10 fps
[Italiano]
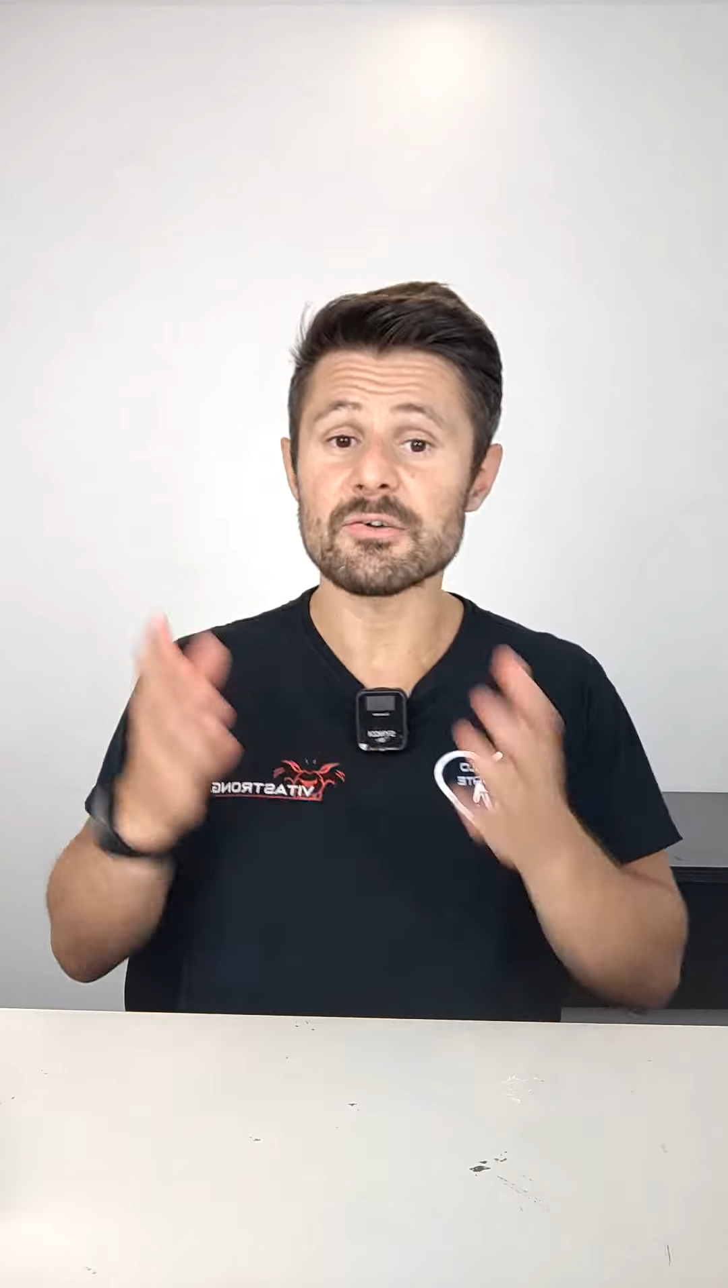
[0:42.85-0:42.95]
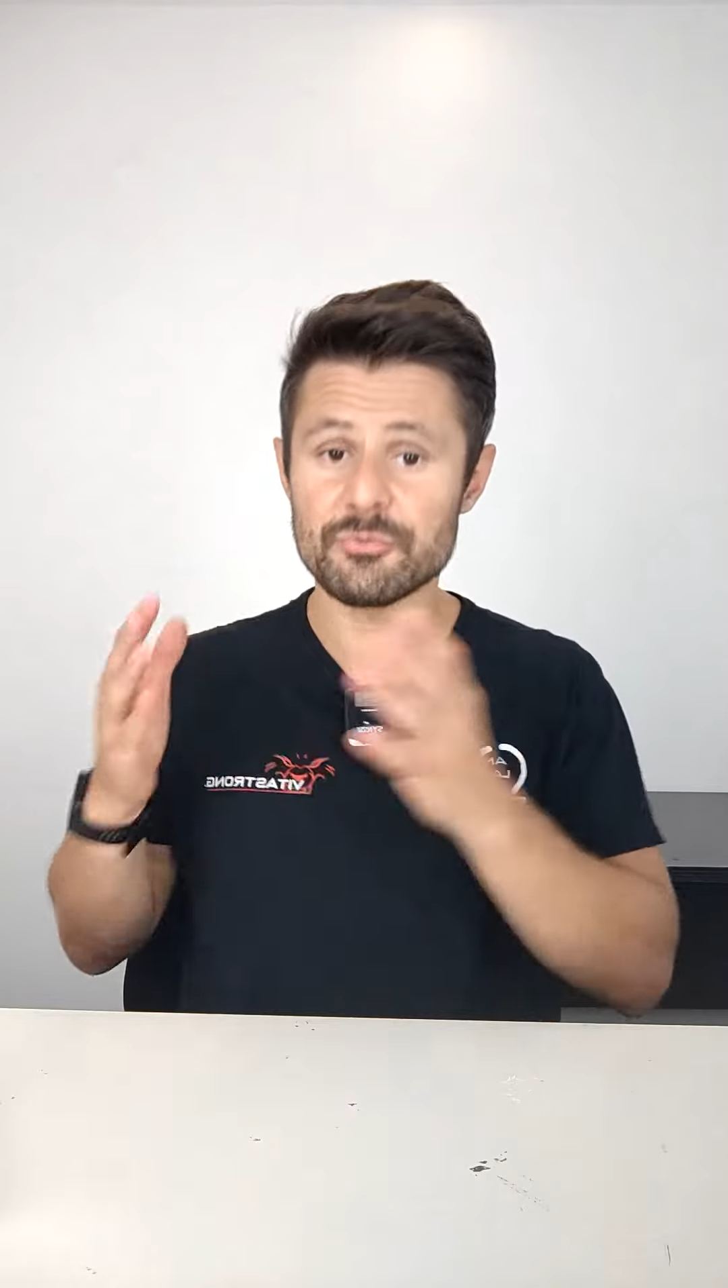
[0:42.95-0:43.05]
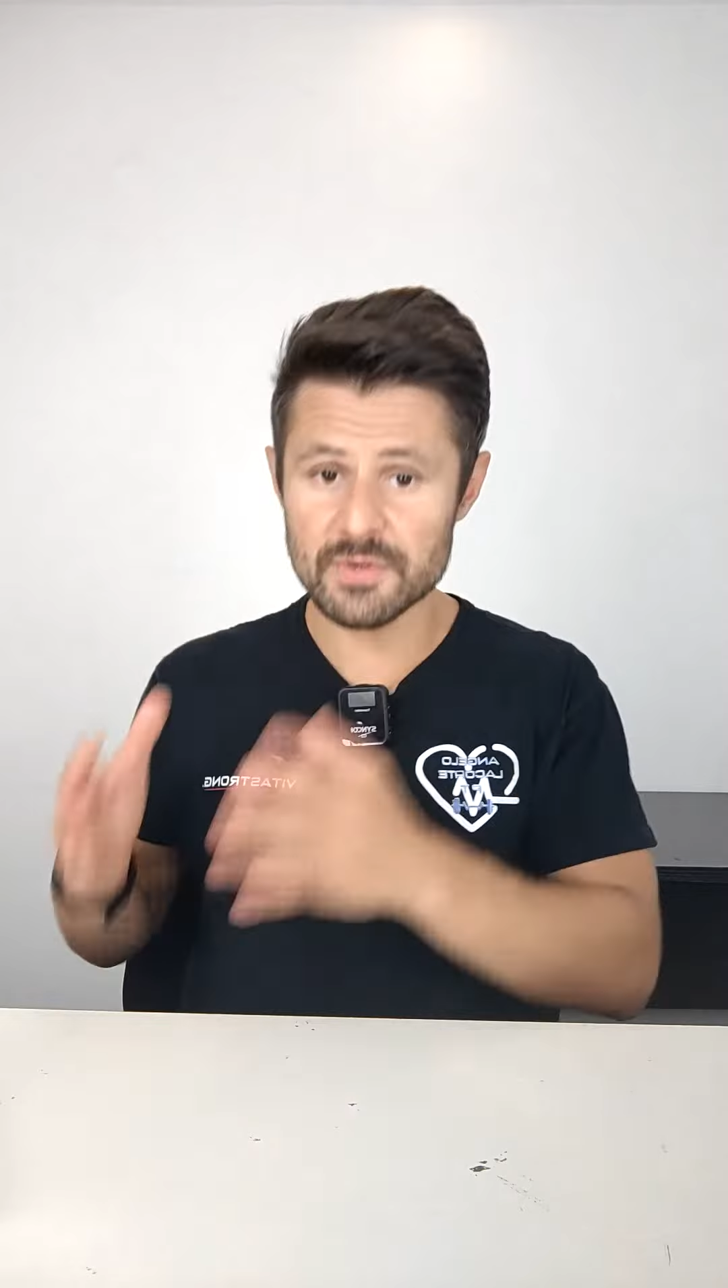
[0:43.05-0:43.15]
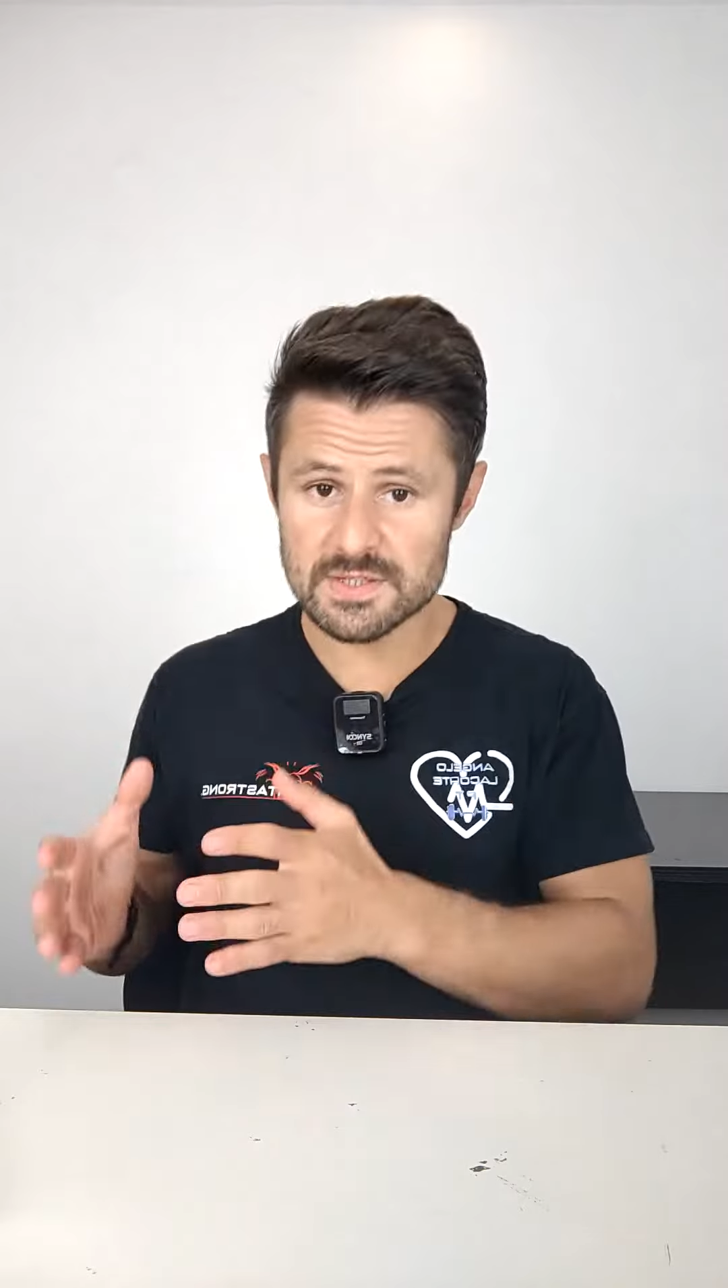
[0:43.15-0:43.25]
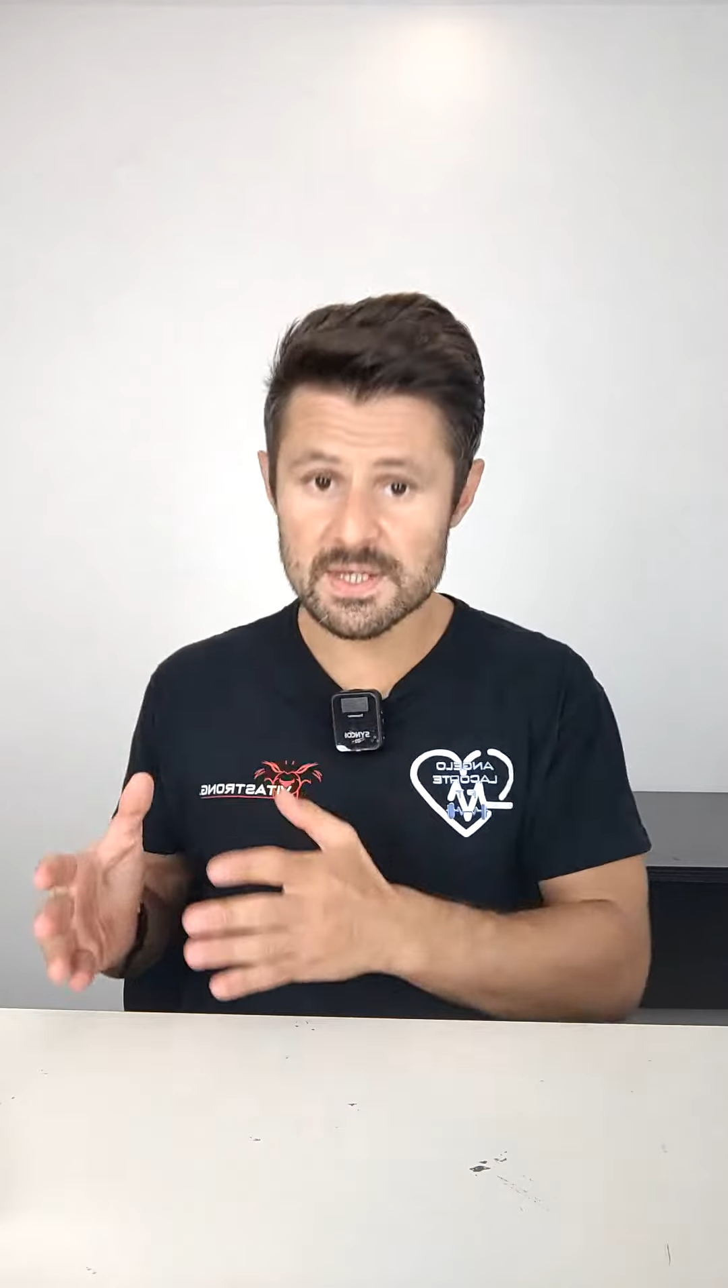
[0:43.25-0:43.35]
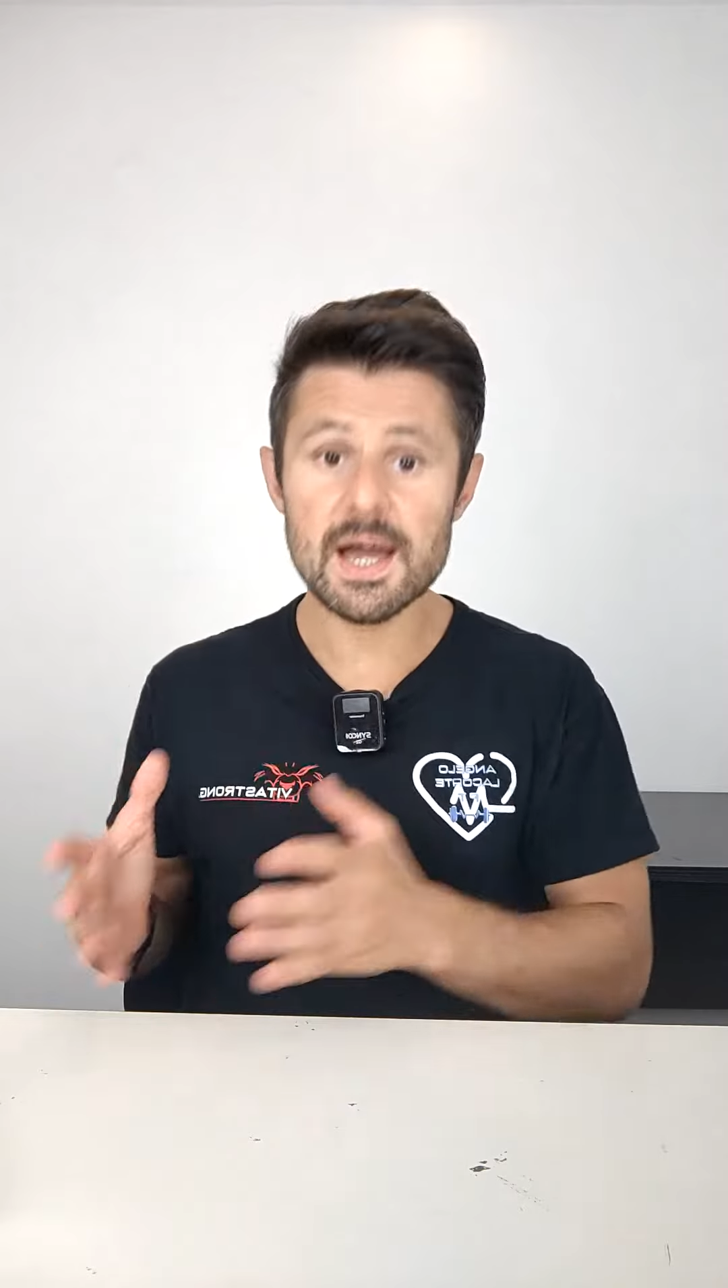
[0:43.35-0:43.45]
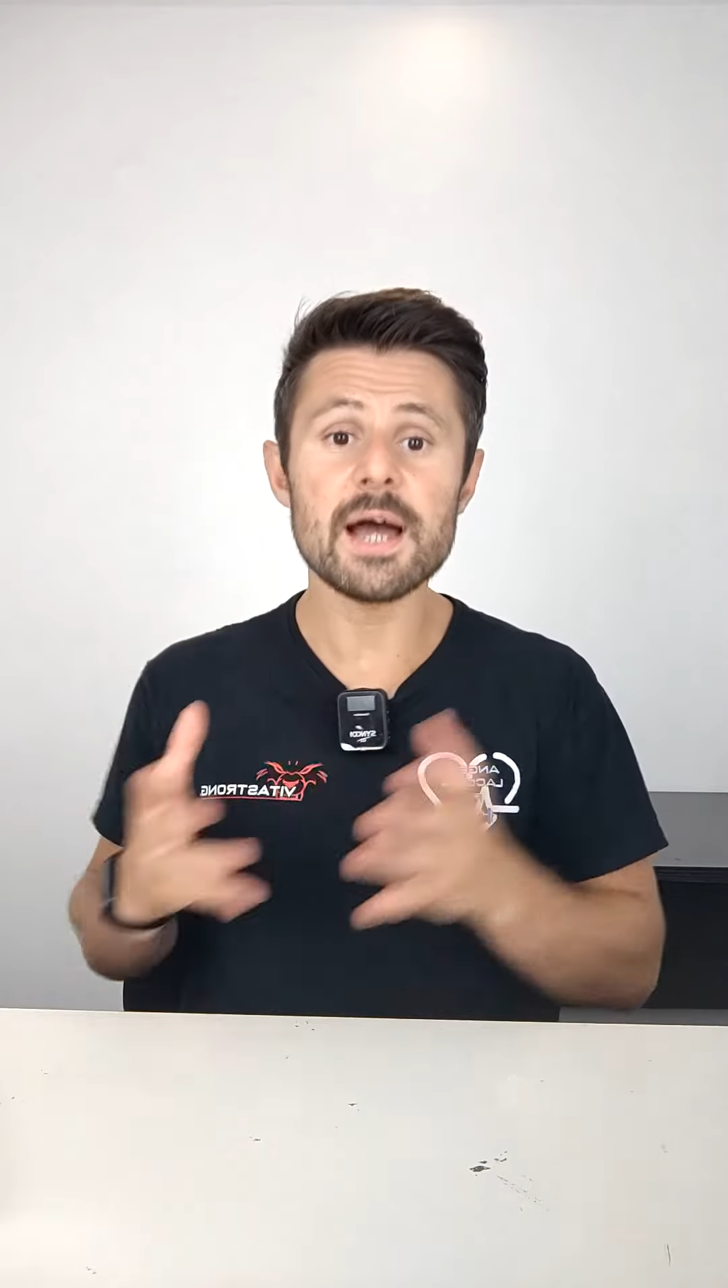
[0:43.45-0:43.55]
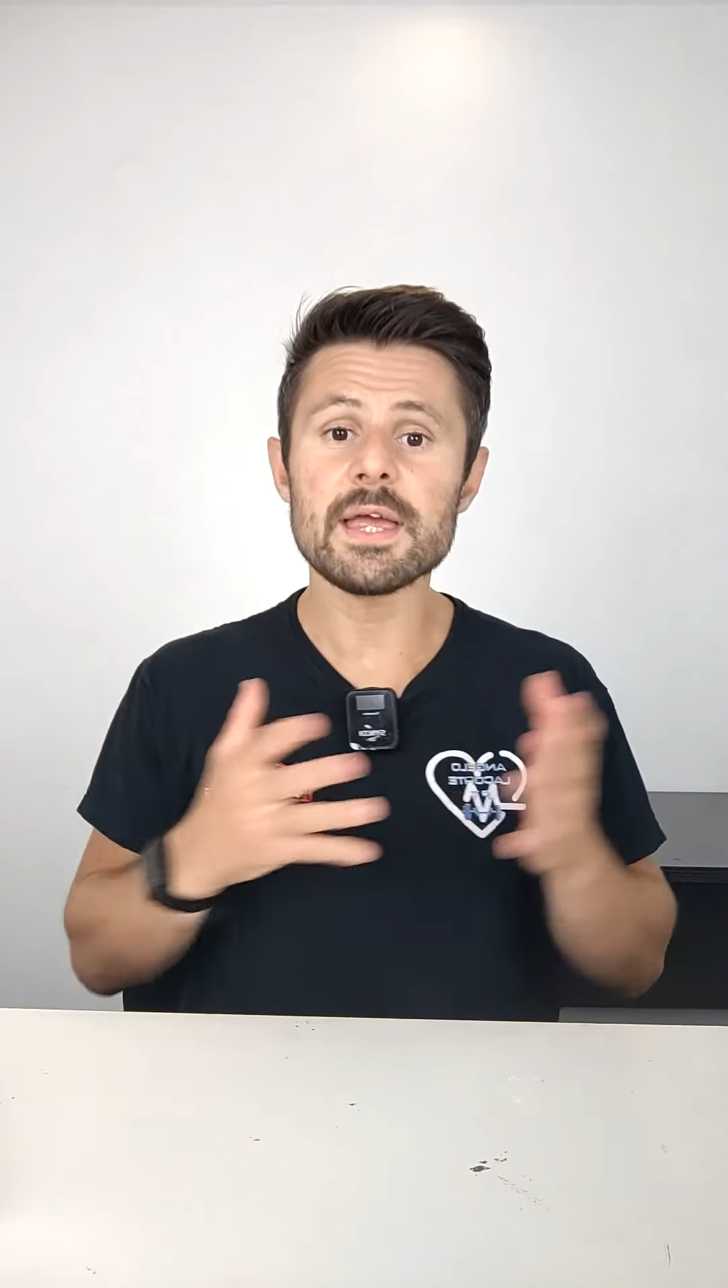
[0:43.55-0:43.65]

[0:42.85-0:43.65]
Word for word: fisica